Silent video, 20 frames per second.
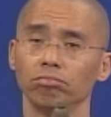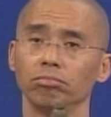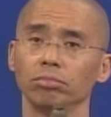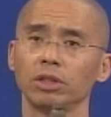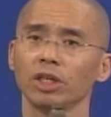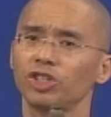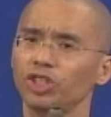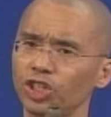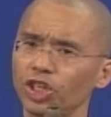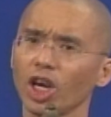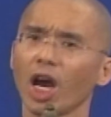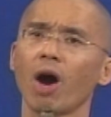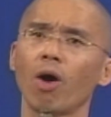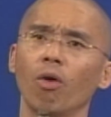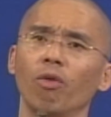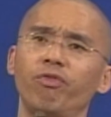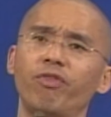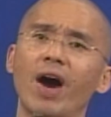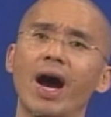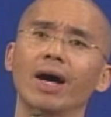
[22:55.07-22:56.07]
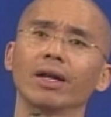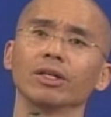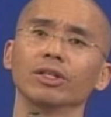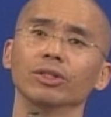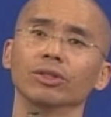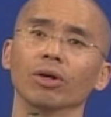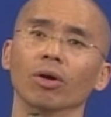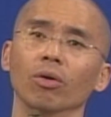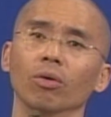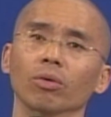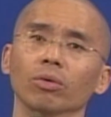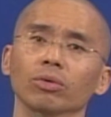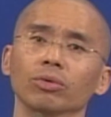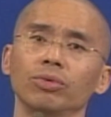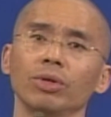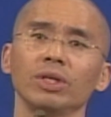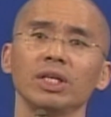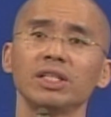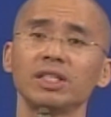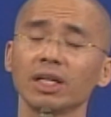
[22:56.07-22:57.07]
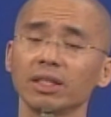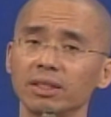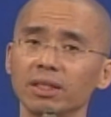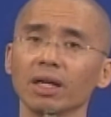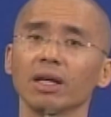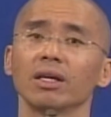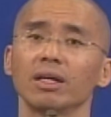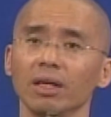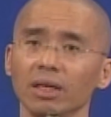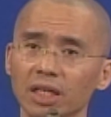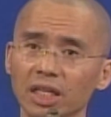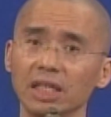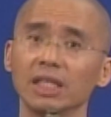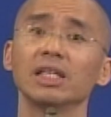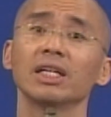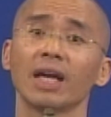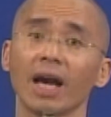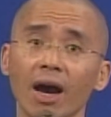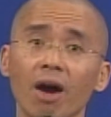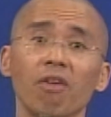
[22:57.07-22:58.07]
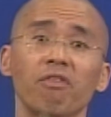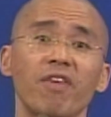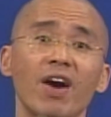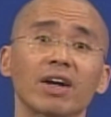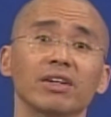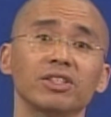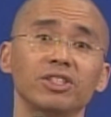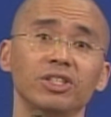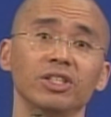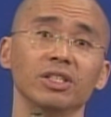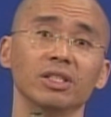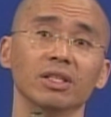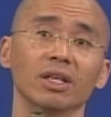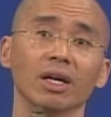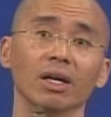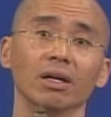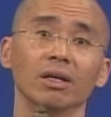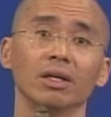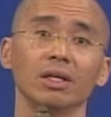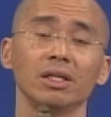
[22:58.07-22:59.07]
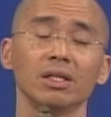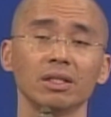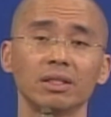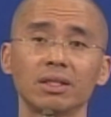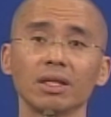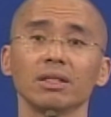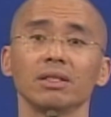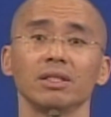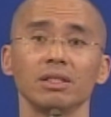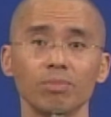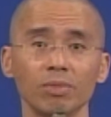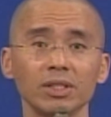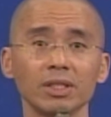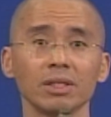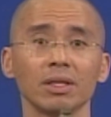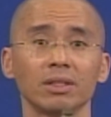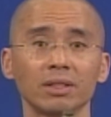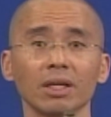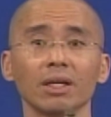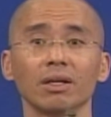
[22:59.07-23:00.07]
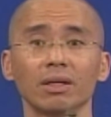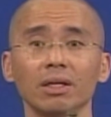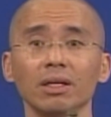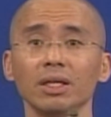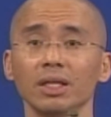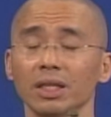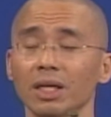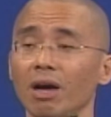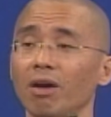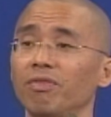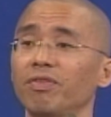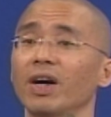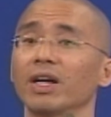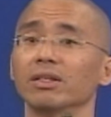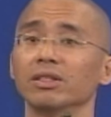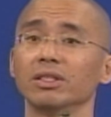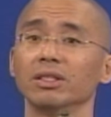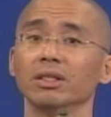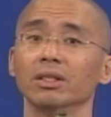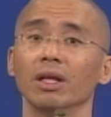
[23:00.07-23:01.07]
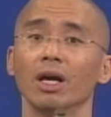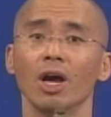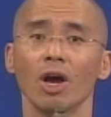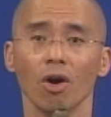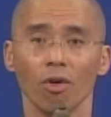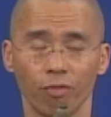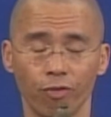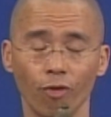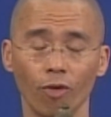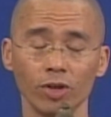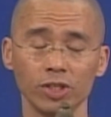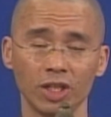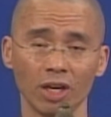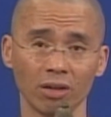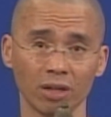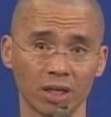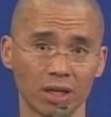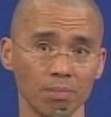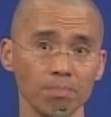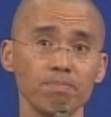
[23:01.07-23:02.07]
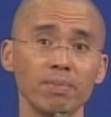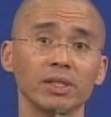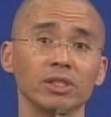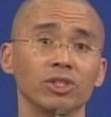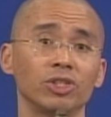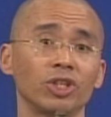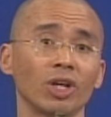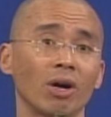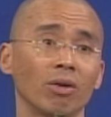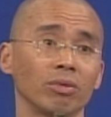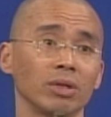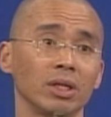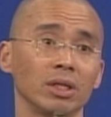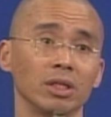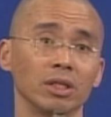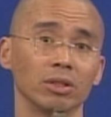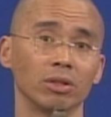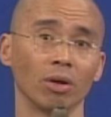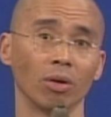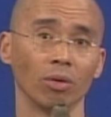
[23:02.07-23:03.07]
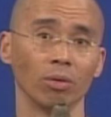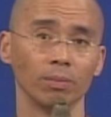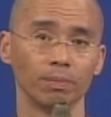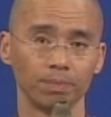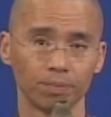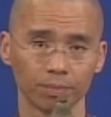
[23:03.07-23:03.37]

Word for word: 的教法里头，所以一切政客你应该要放心啊，一些政你们这些政客应该要放心。佛教的根本教义里头，